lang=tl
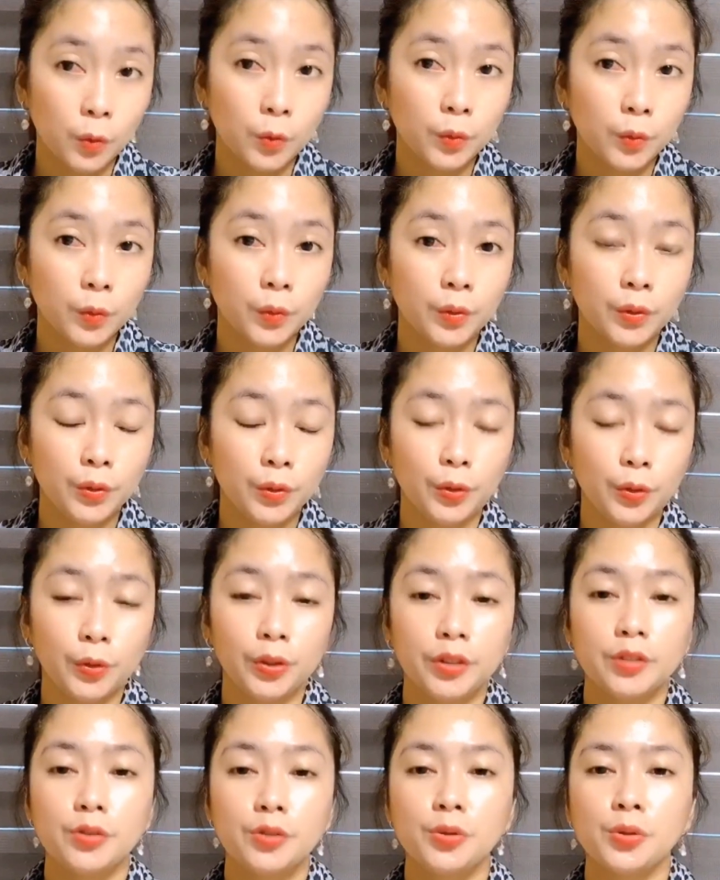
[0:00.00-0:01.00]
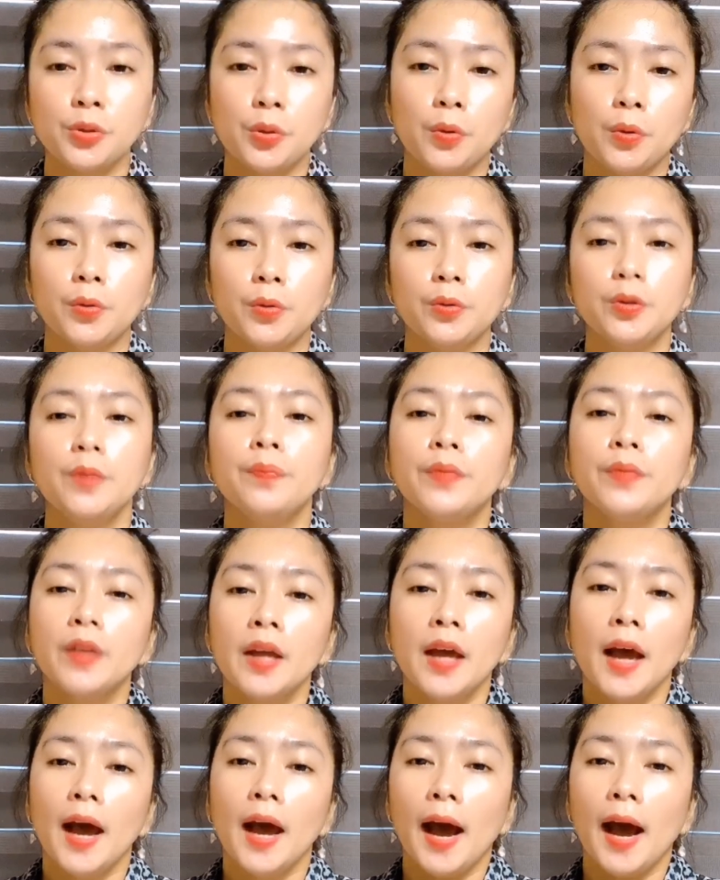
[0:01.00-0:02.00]
Yun. So,
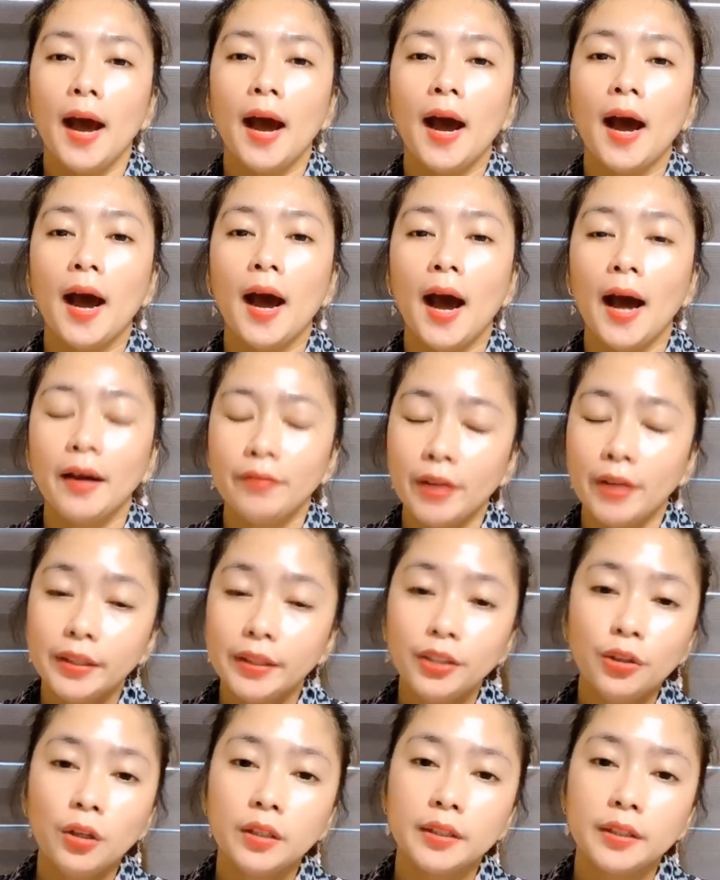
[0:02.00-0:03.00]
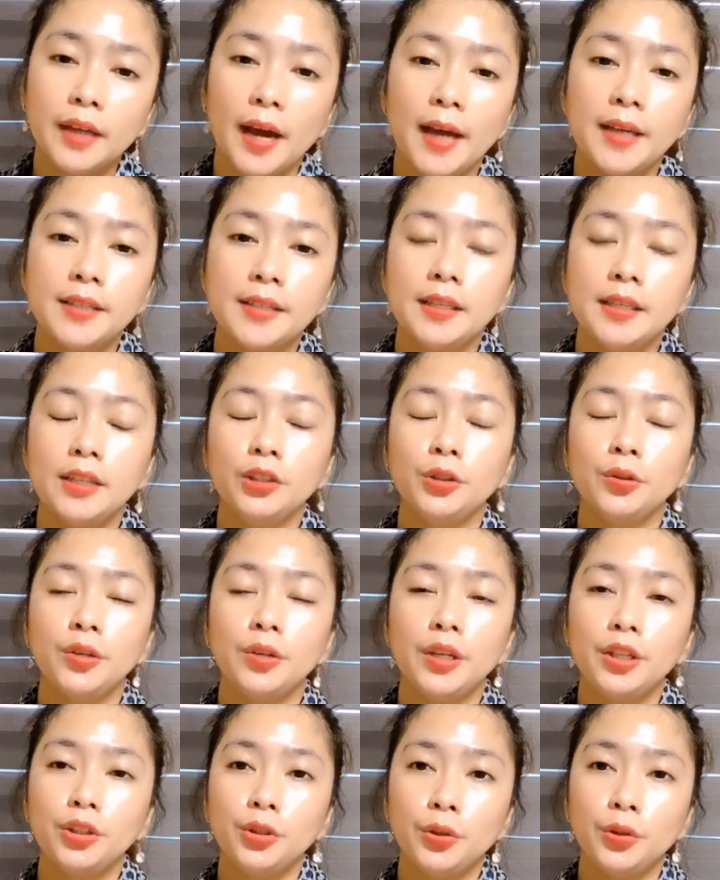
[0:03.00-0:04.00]
uh, ang retinol guys, ito
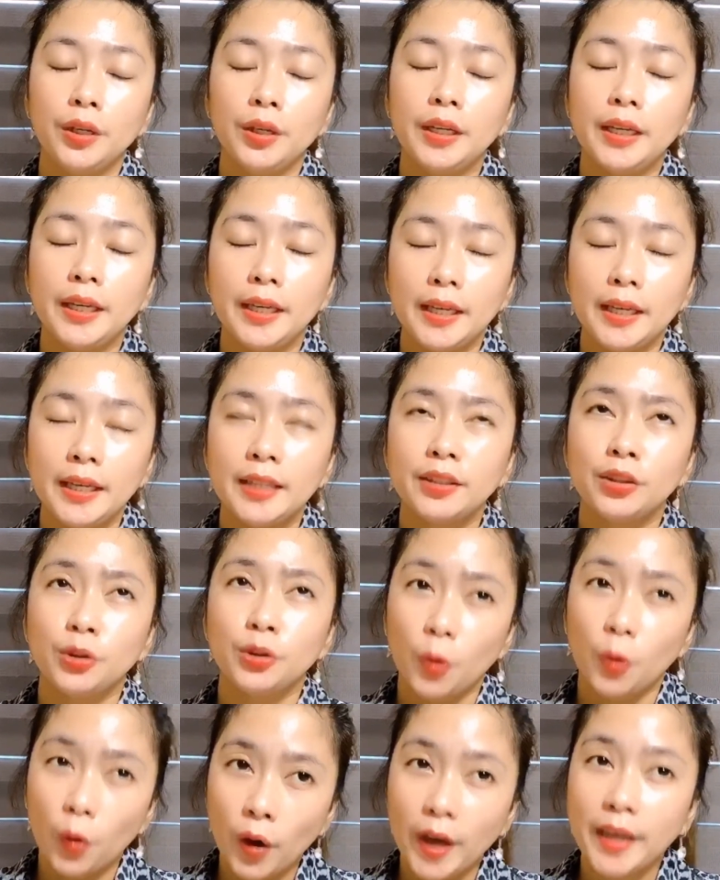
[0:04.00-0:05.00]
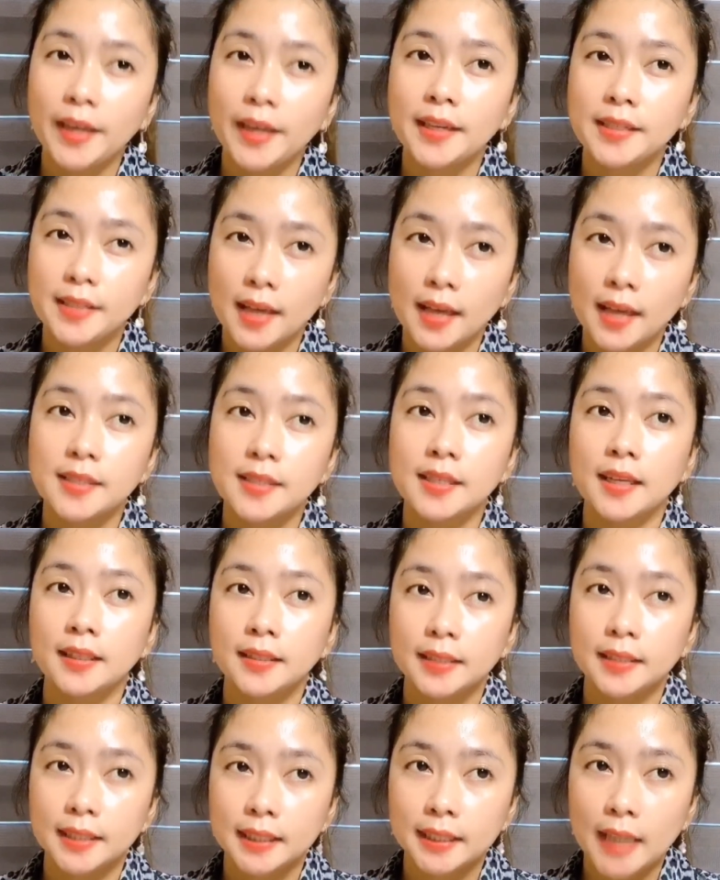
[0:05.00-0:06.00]
rin, ito ay isa sa
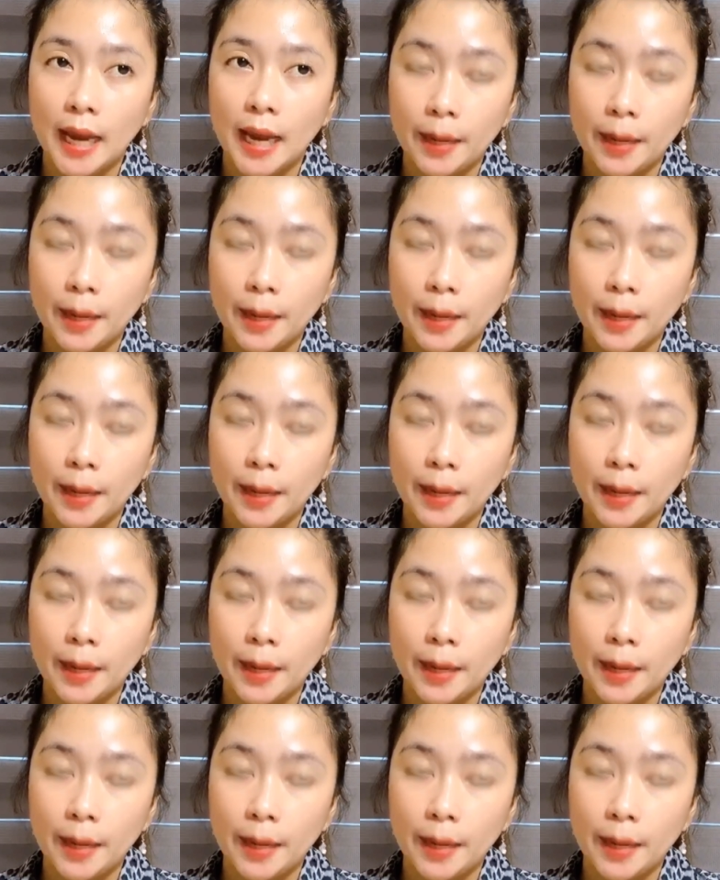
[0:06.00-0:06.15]
type